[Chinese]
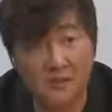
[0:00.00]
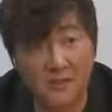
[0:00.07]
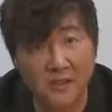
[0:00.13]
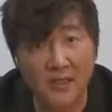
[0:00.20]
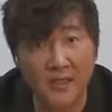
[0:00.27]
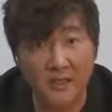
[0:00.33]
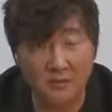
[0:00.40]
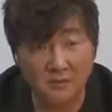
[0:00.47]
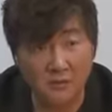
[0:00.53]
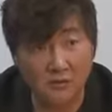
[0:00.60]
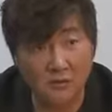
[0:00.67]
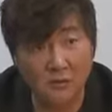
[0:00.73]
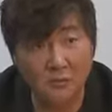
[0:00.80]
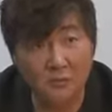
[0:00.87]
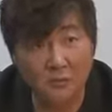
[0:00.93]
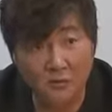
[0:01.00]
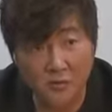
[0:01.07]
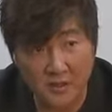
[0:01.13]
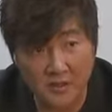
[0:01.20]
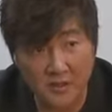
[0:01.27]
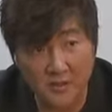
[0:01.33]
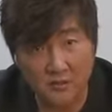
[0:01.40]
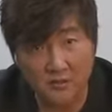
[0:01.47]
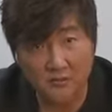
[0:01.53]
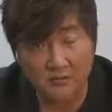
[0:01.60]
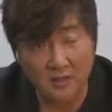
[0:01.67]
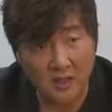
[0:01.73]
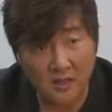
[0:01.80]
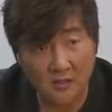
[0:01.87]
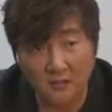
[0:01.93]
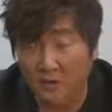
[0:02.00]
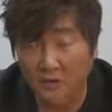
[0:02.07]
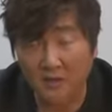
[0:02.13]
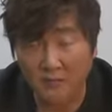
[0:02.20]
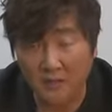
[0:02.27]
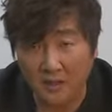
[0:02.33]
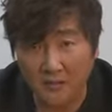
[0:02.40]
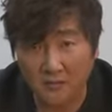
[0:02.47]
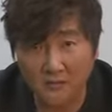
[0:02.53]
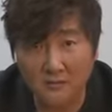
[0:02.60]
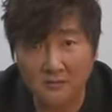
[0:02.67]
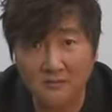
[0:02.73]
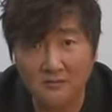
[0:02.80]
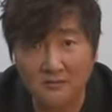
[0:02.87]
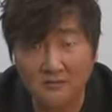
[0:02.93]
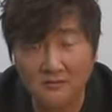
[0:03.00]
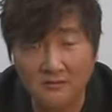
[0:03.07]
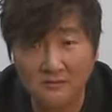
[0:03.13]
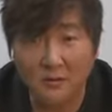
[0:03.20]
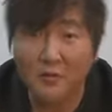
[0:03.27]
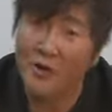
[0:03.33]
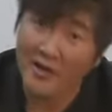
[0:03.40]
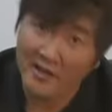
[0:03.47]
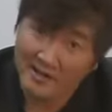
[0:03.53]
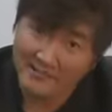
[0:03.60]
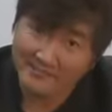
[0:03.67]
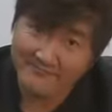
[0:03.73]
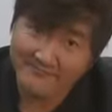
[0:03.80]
谁敢说不愿意上春晚？我可不敢说。 我愿意。